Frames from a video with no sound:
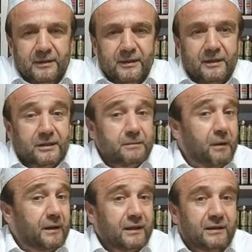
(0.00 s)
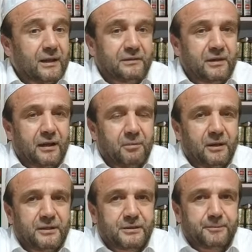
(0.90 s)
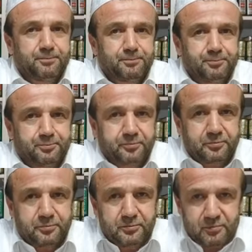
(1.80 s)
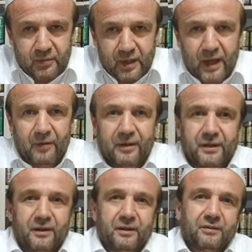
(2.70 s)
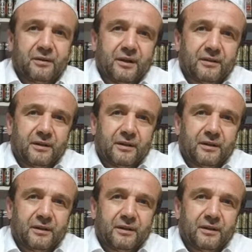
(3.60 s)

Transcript: e, ibadetleştirebilir. Evet arkadaşlar.